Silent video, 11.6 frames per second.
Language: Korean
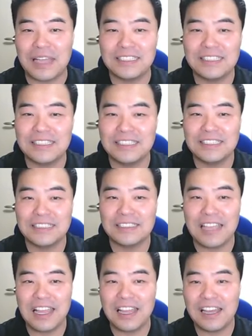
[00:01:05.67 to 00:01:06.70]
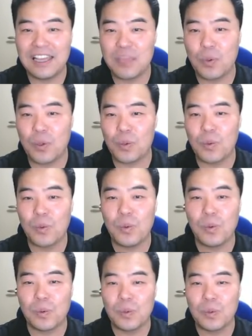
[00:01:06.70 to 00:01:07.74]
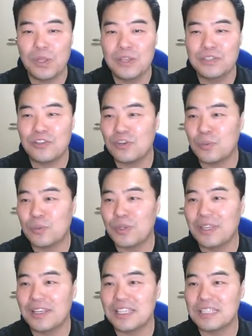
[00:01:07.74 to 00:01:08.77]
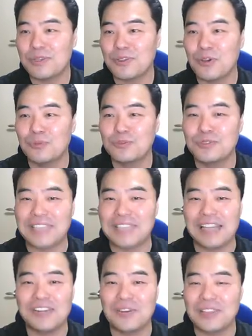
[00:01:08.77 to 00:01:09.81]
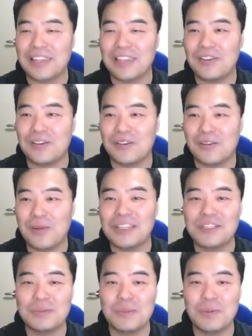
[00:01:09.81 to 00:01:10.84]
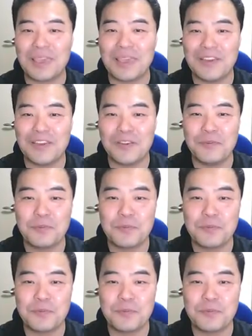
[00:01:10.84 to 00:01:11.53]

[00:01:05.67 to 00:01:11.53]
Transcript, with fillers: 아직은 한강이 보이고 서울이 보이긴 하지만 너무 작은 것 같아요. 확대 좀 해볼게요.